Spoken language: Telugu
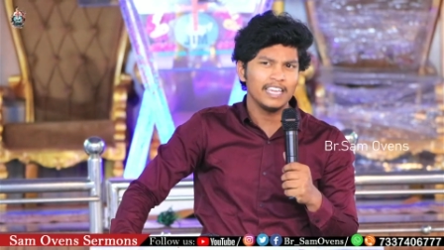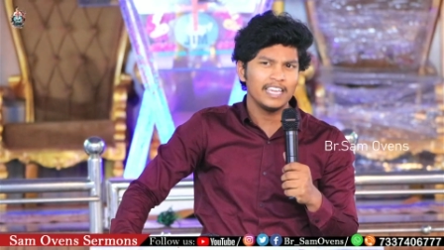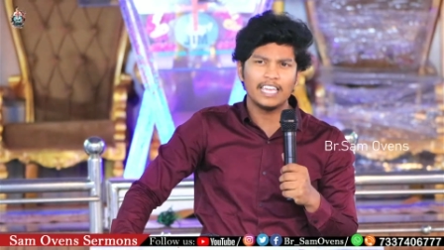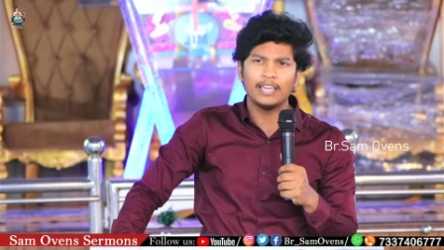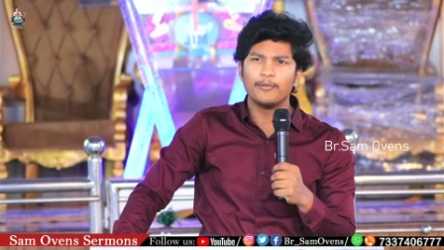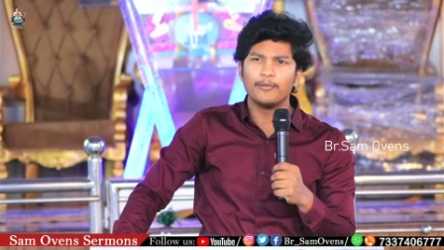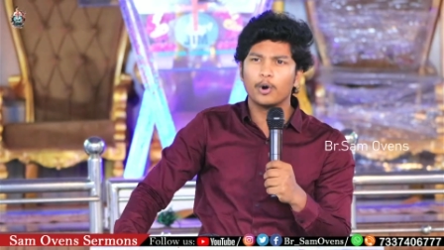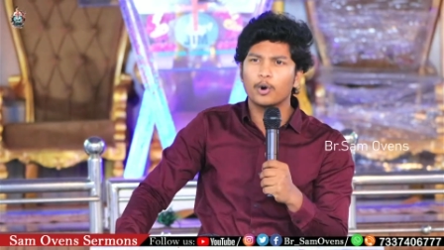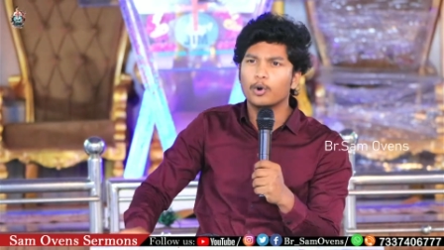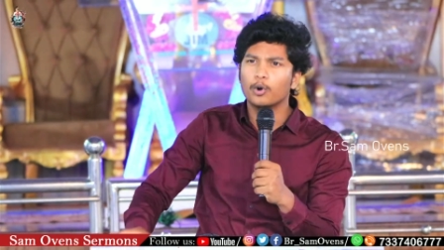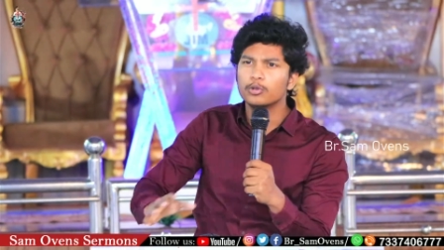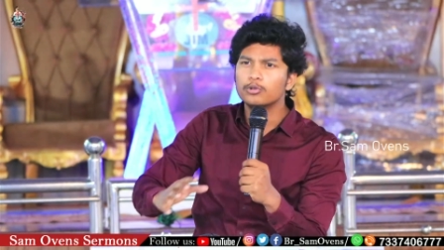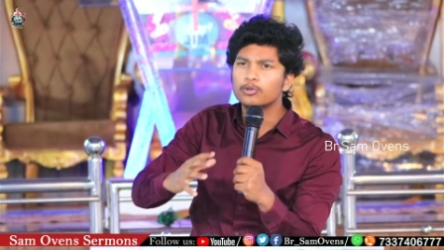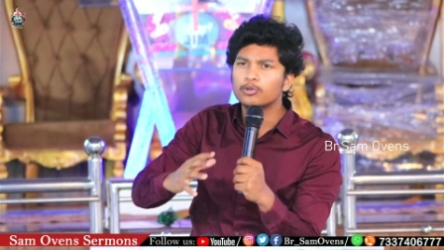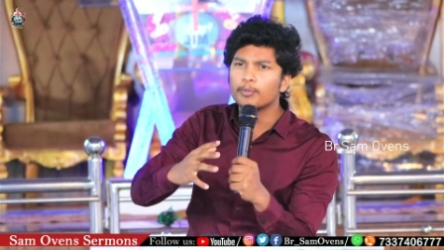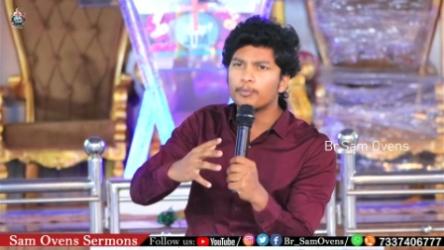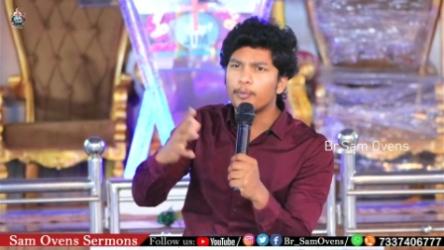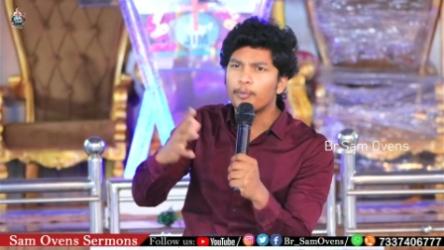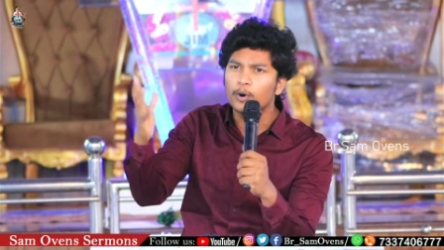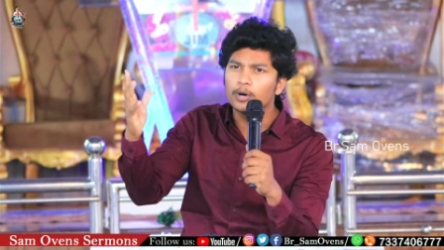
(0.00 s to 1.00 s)
ఈమె గొంతు
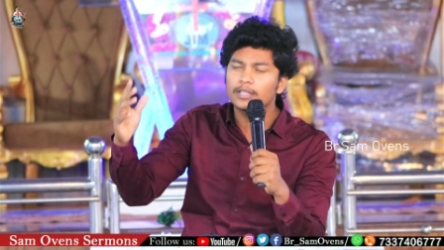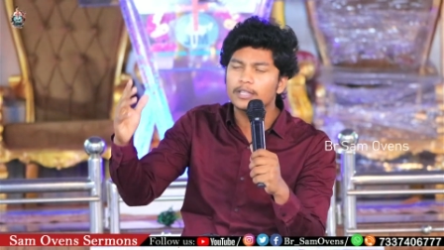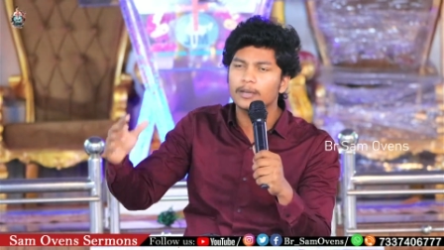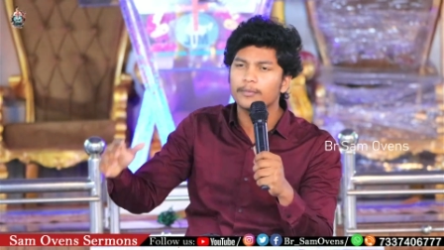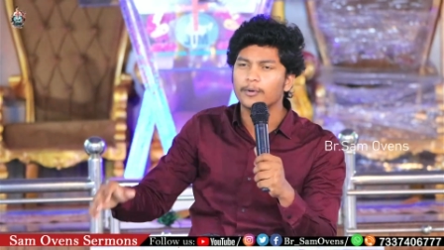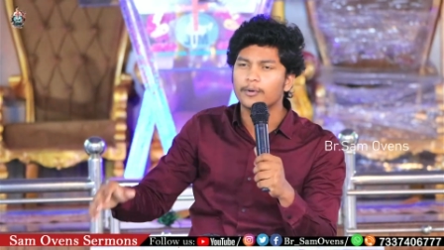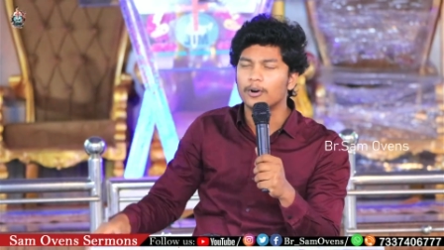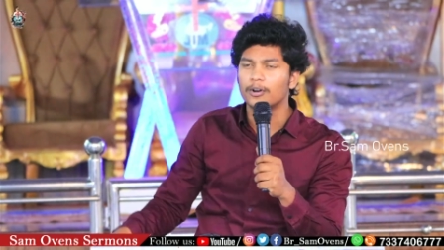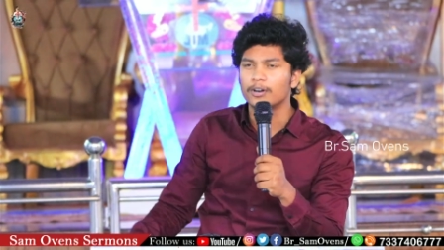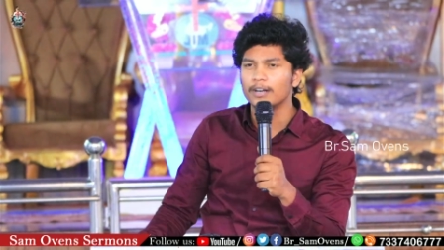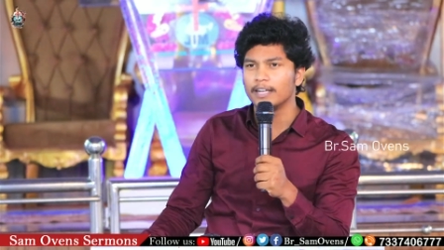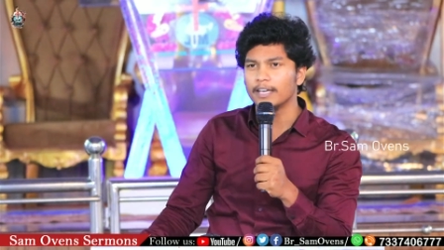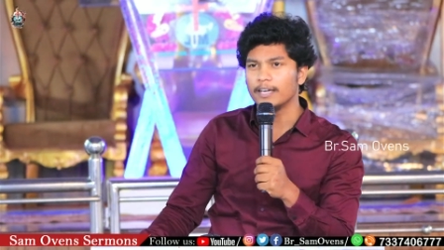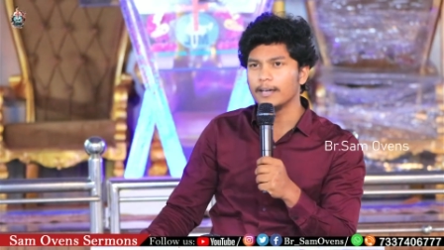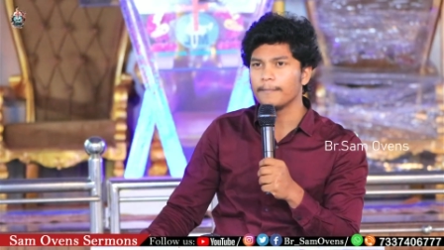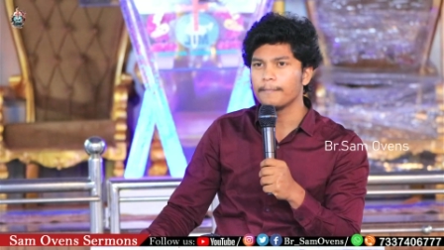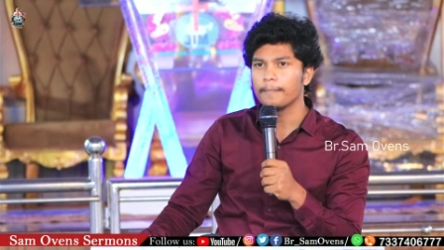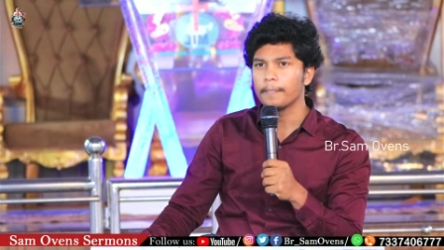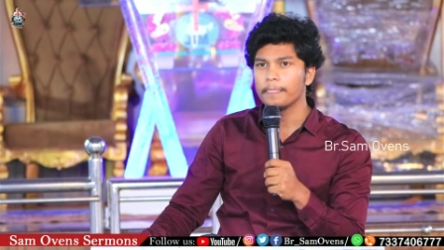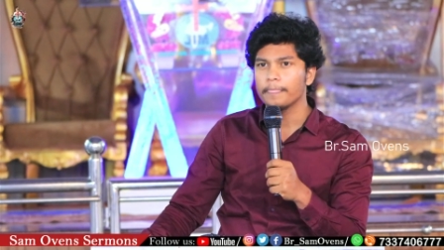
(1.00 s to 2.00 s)
పోతే బాగుండే
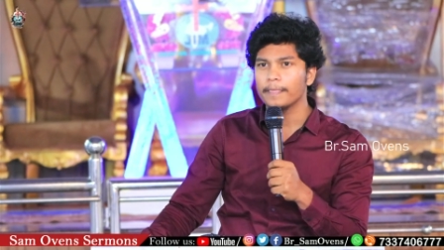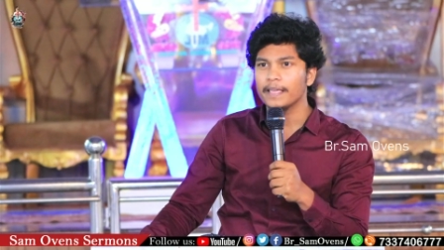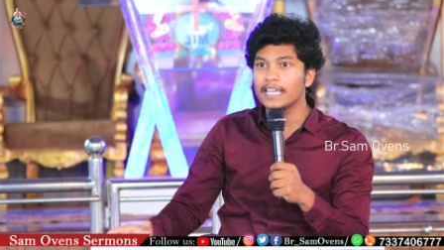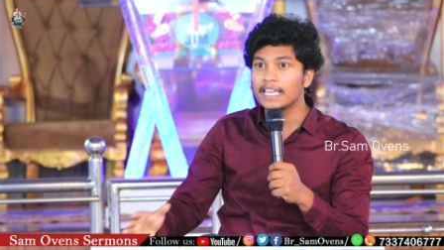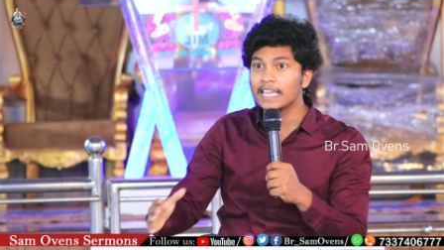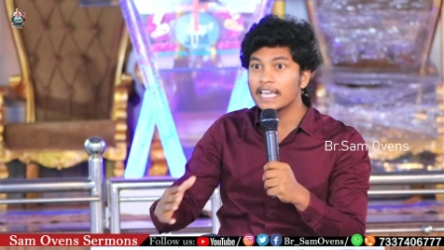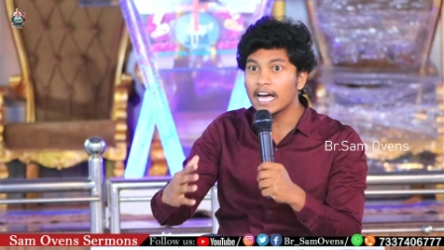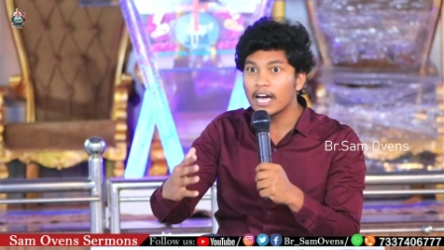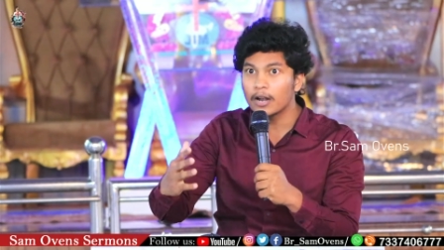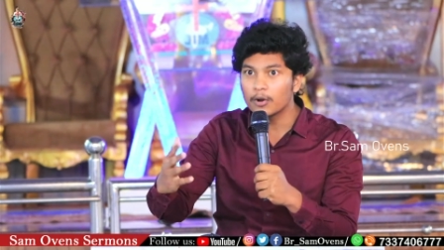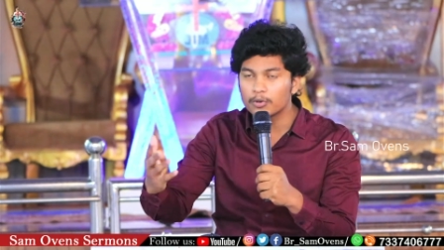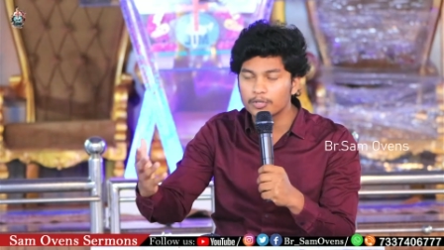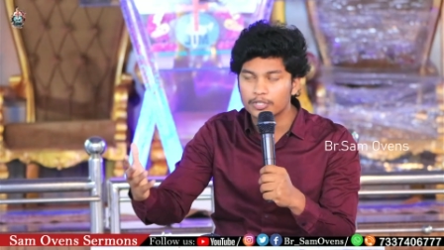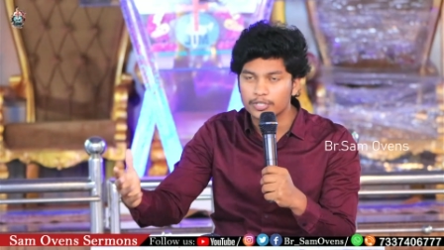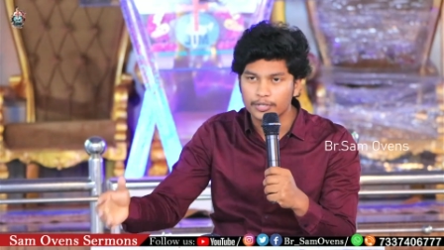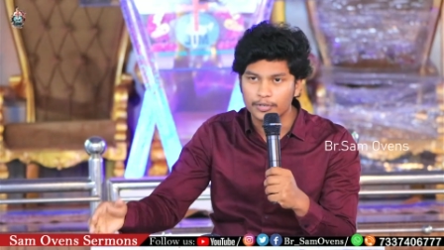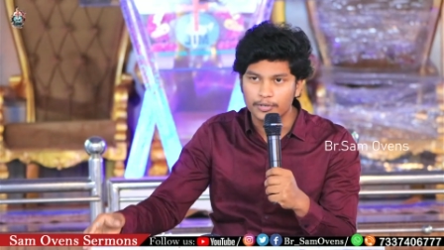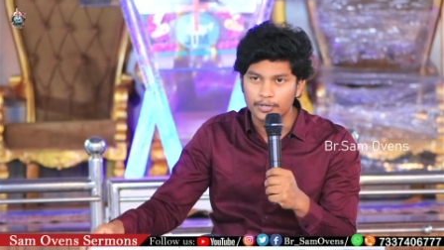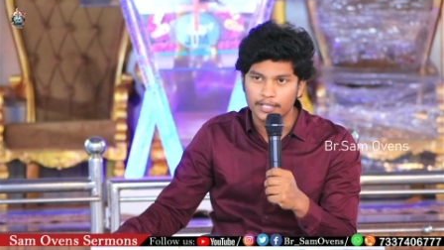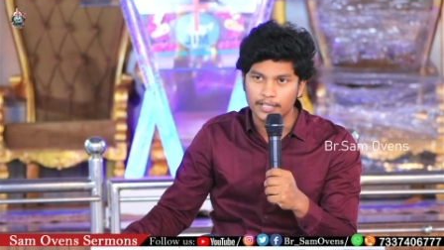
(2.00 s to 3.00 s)
ఈ
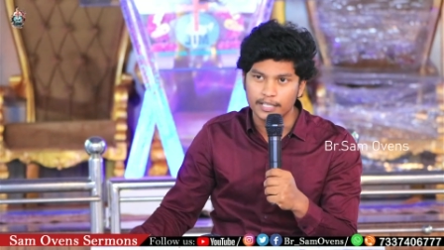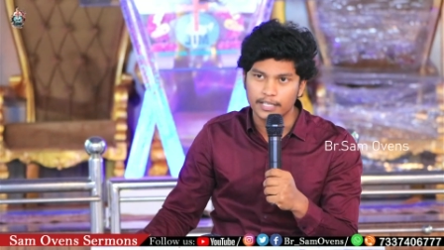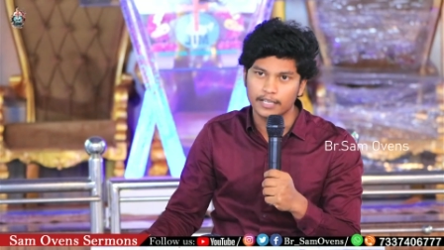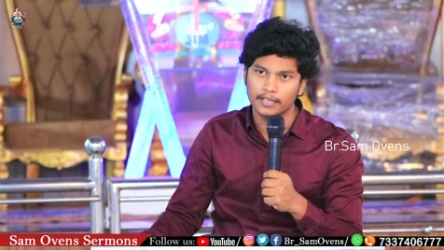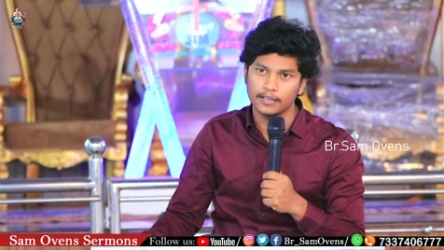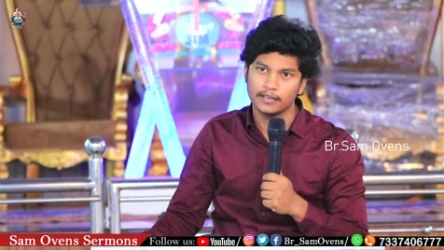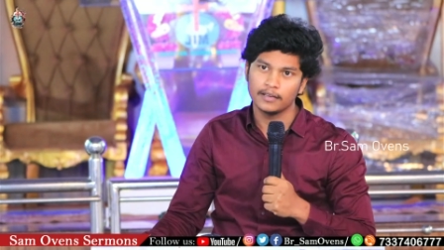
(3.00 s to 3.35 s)
ఆలోచన ఉంటుంది